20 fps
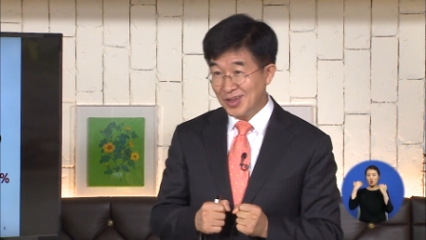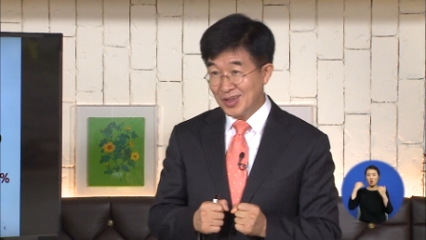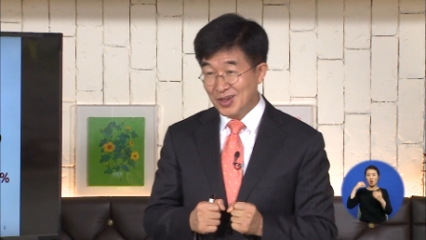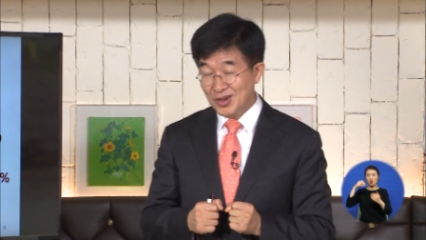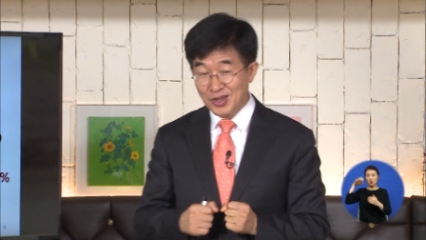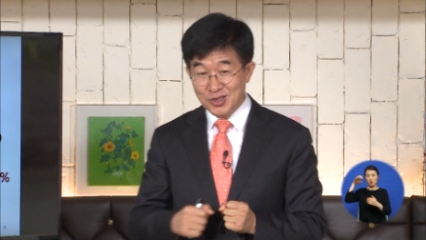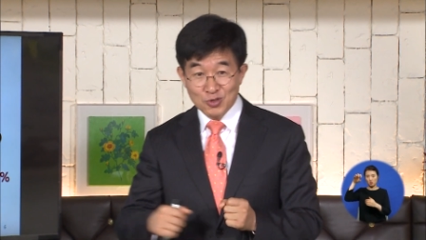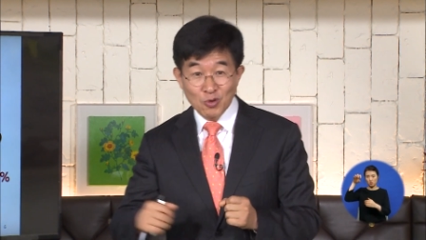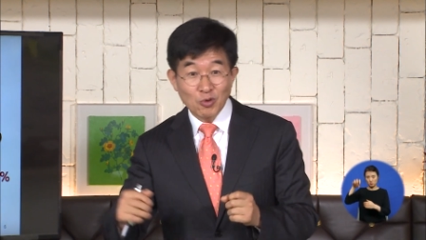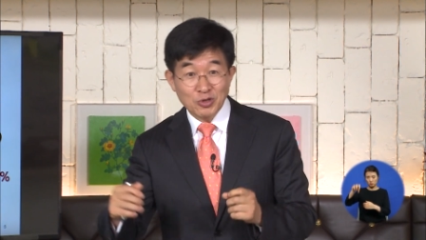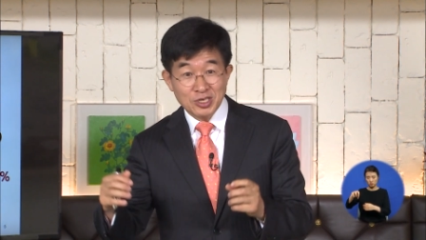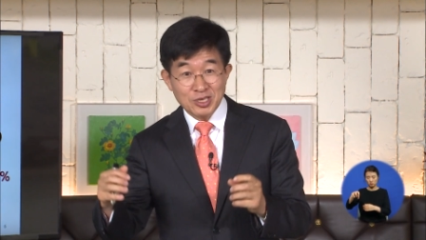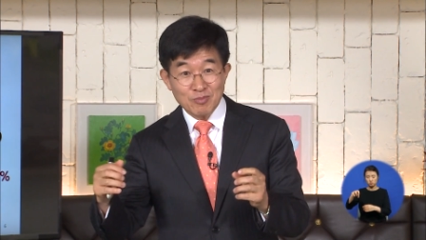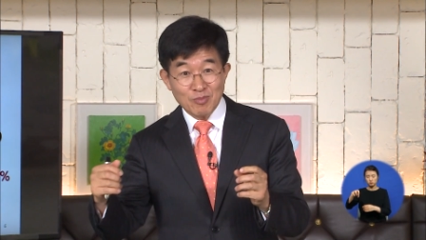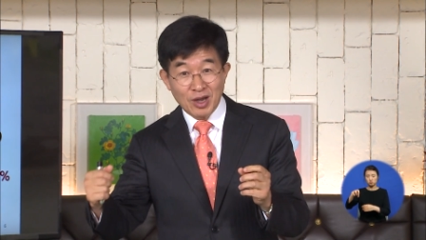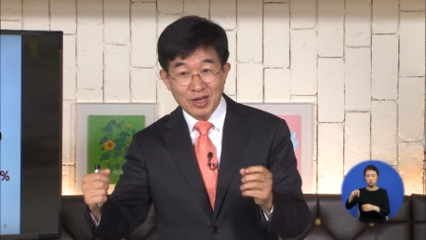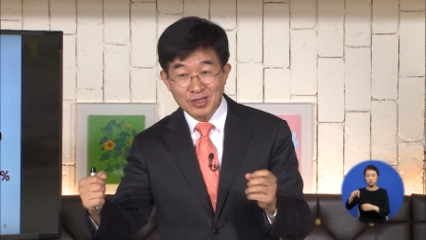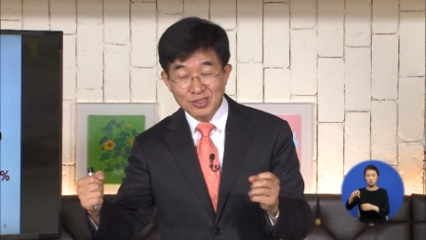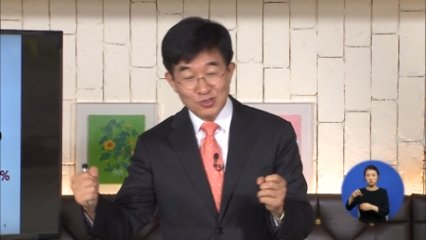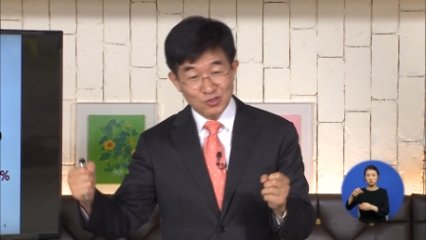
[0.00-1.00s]
그 욕심
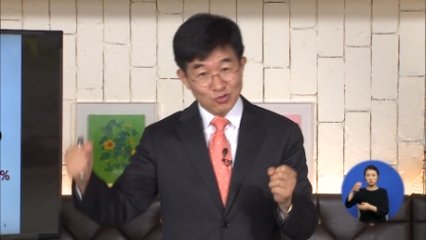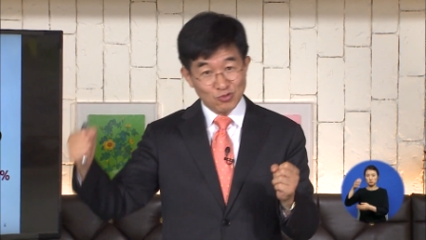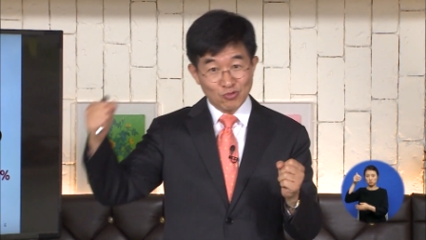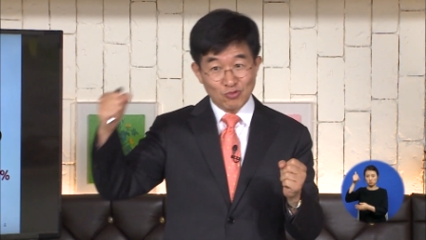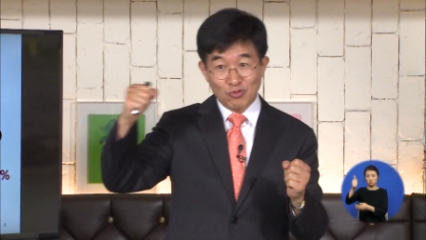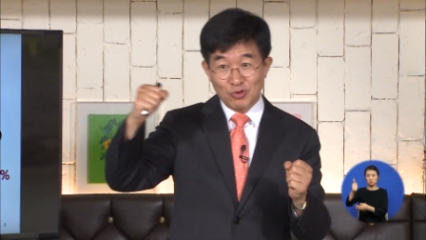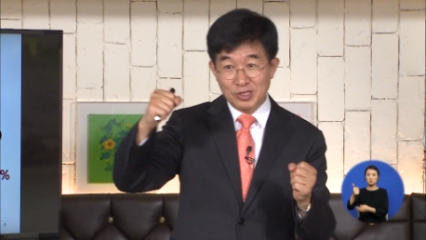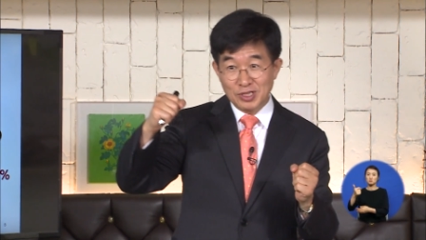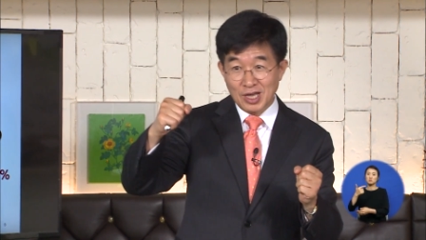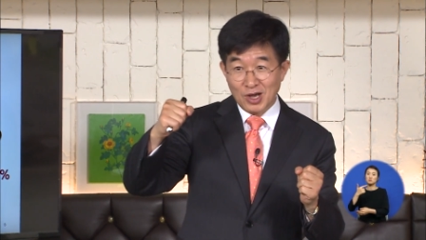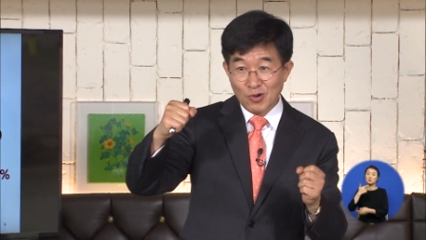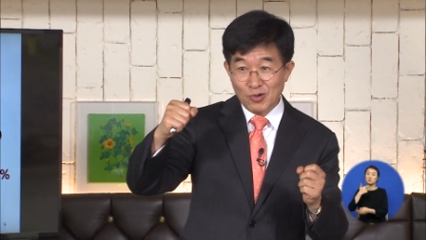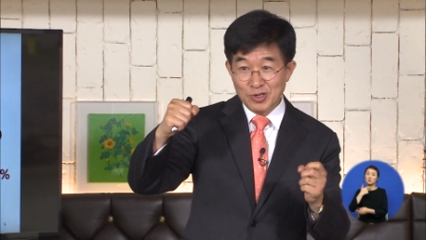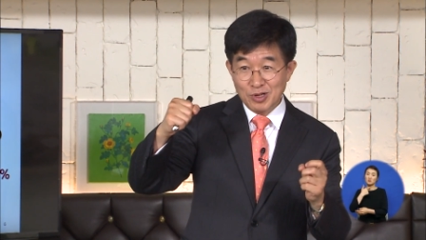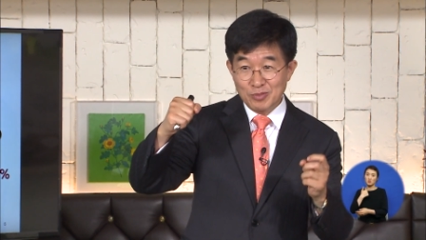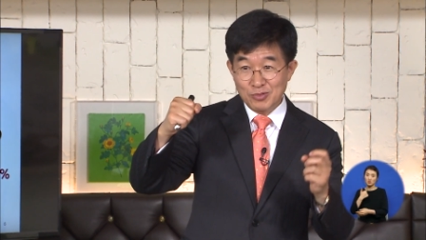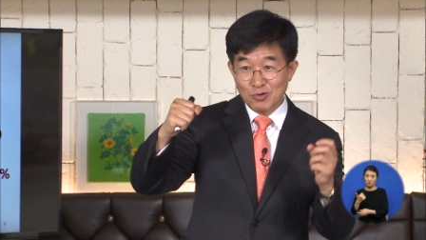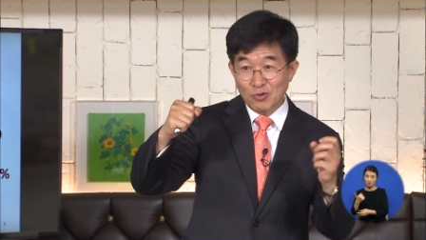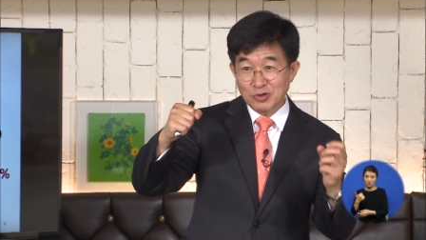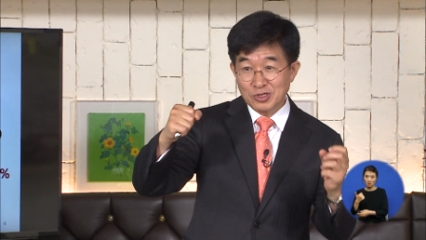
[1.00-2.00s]
많은 중국인하고
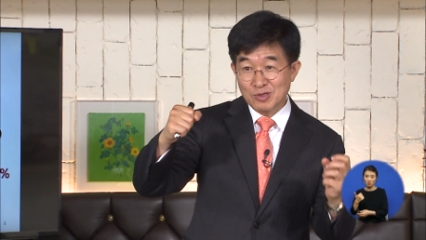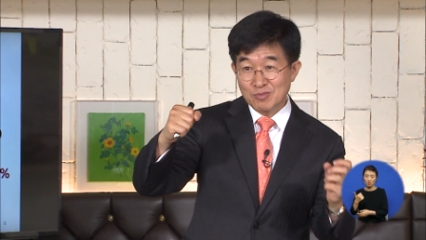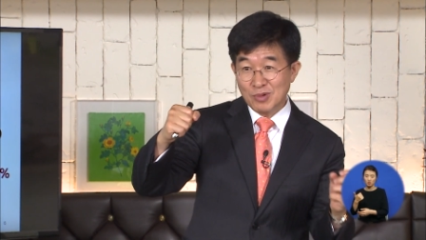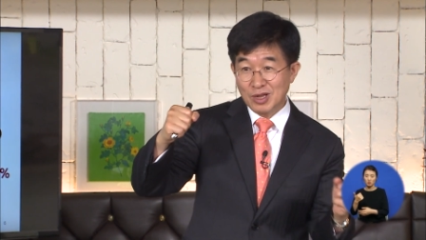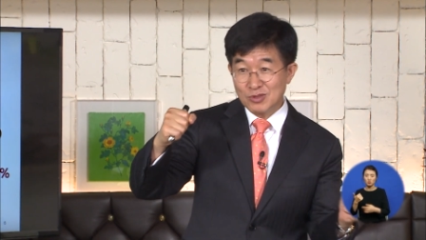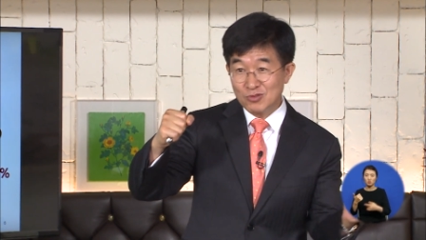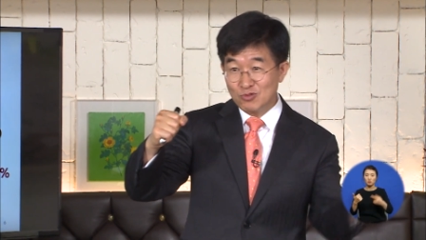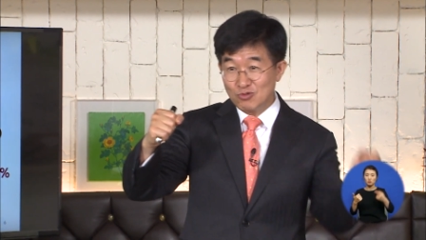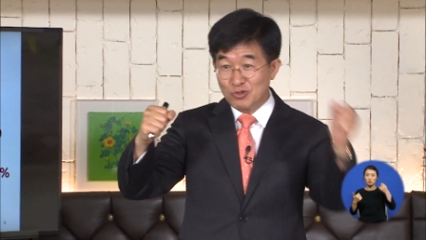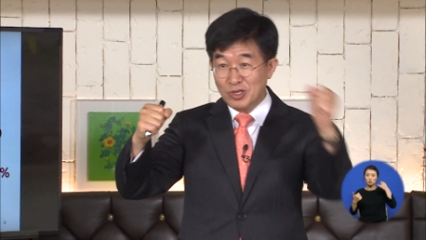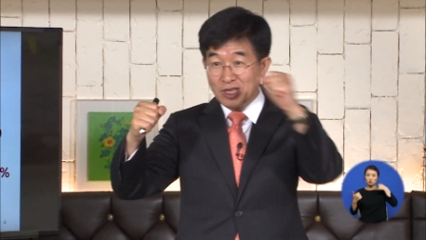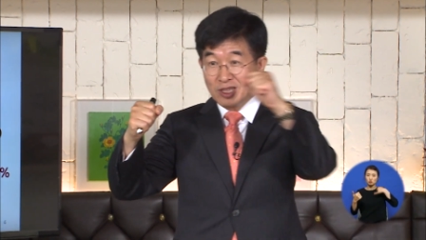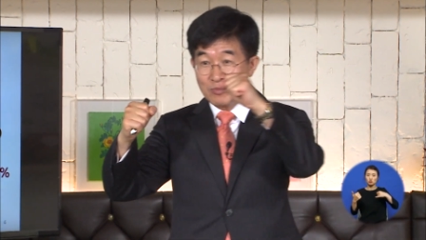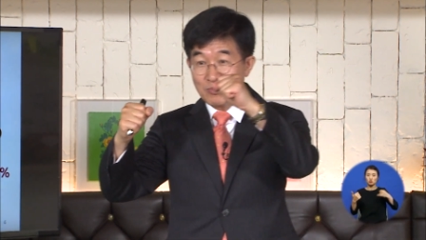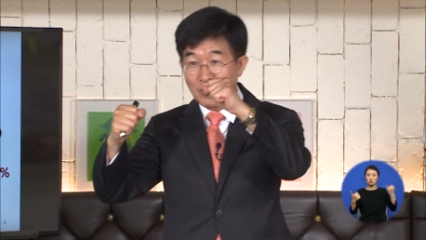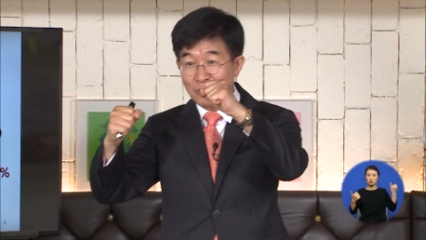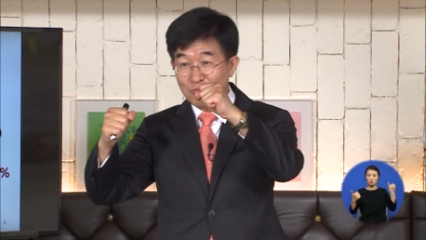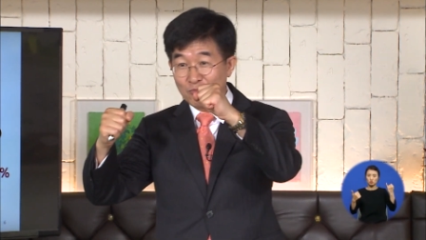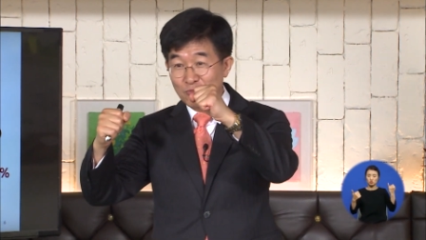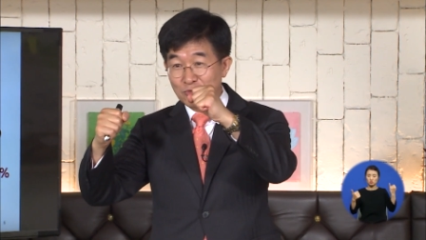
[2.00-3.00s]
이런 욕심 많은 유대인이
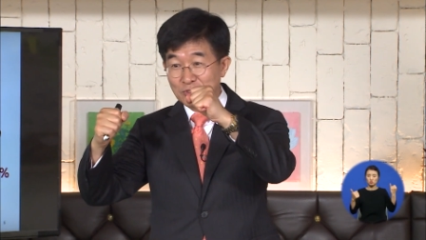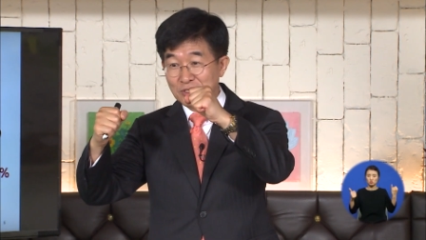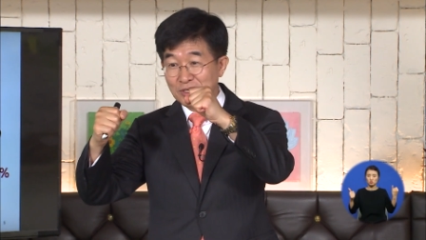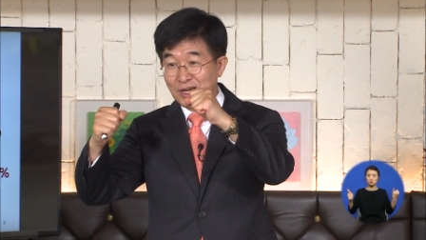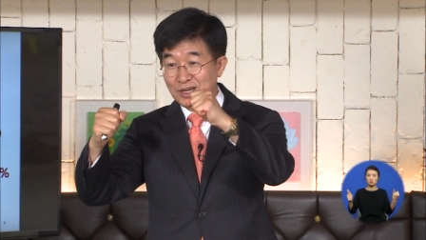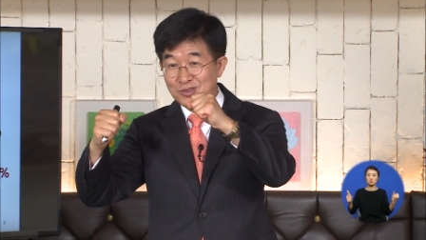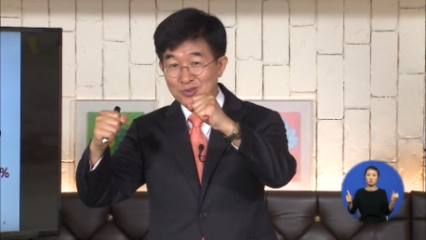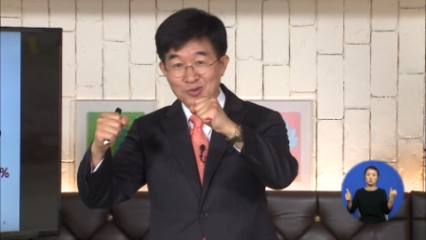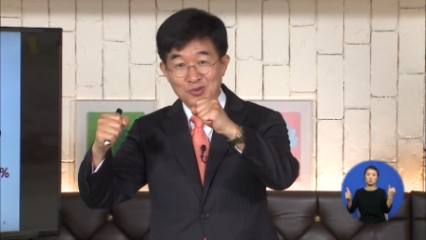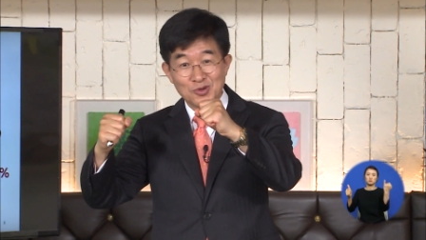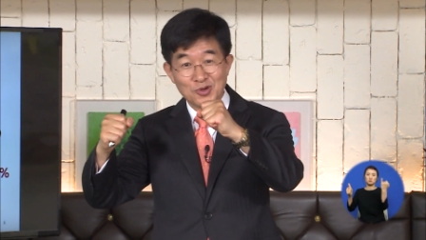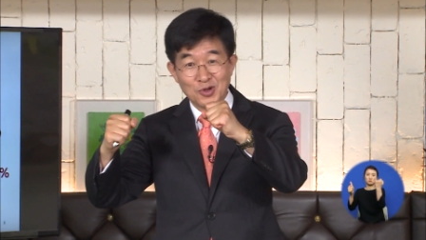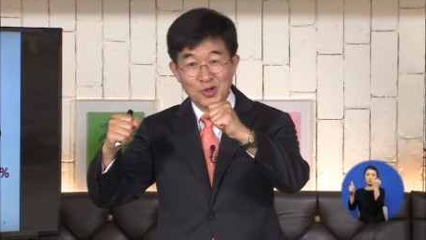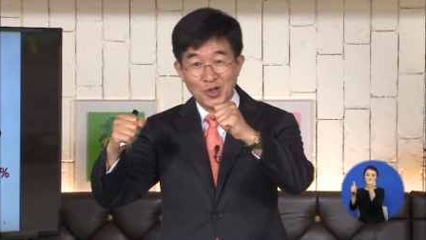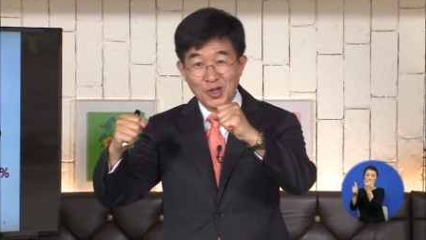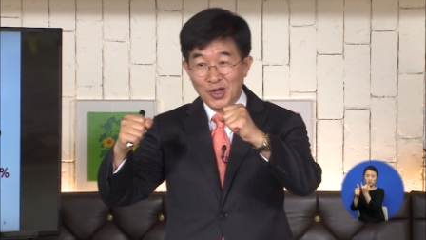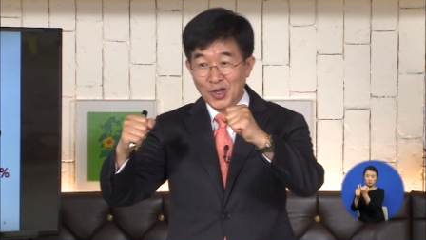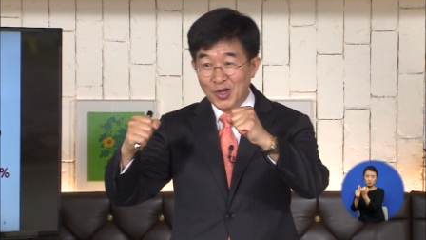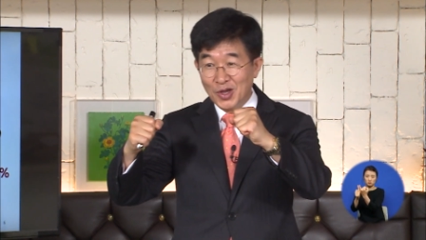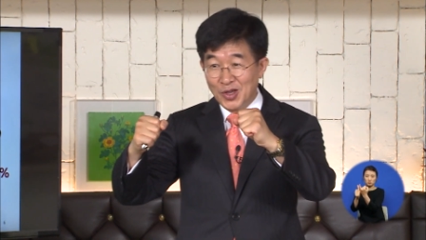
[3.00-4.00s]
뭉쳐가지고
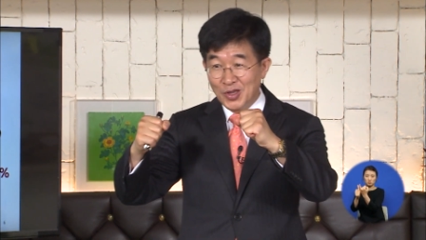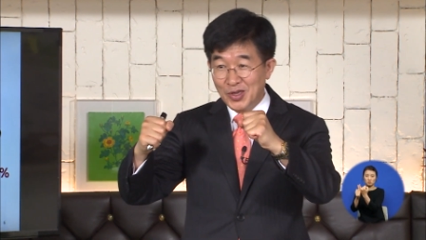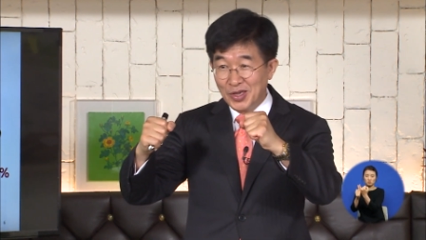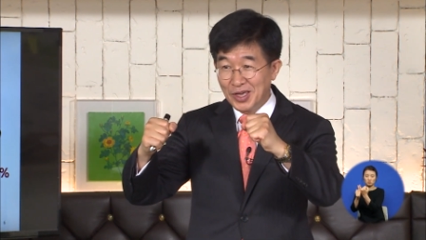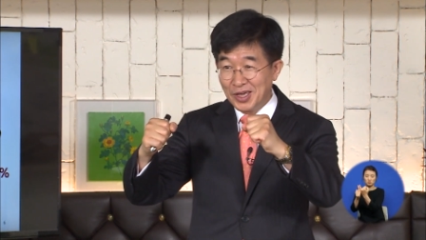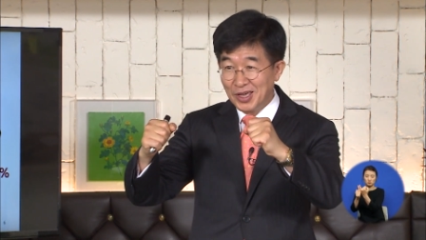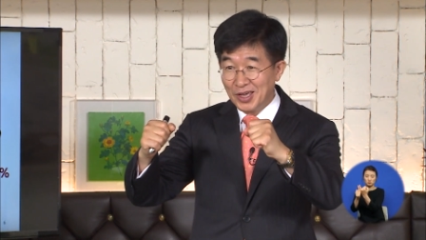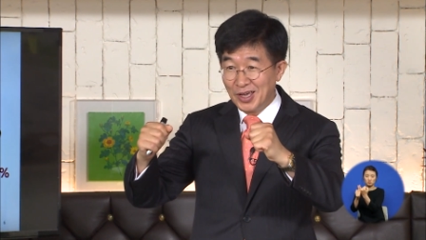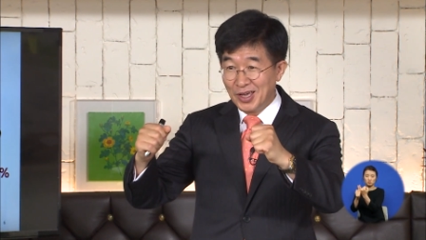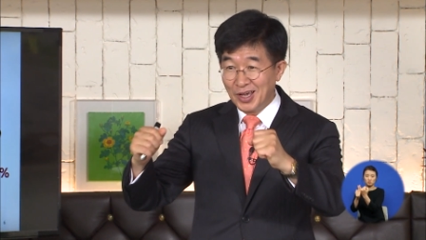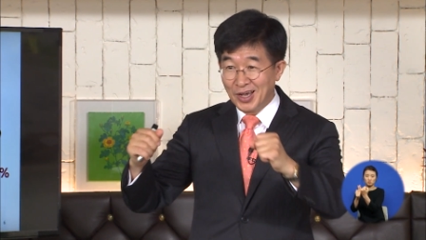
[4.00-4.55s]
예,